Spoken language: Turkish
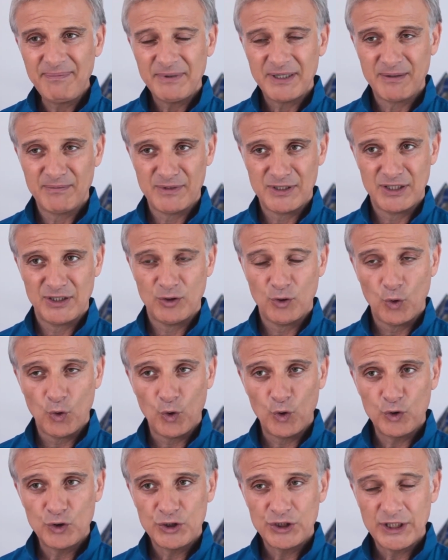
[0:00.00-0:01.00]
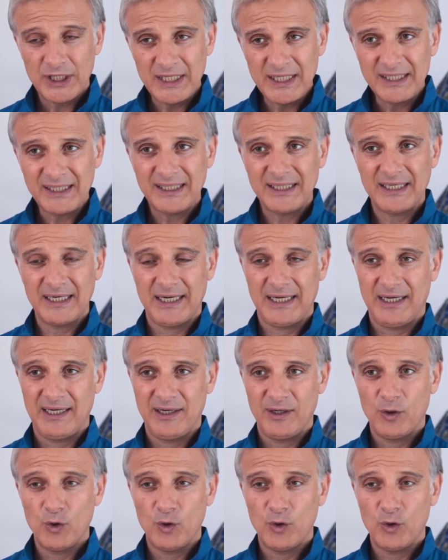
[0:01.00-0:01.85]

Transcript: birimizin öncelikle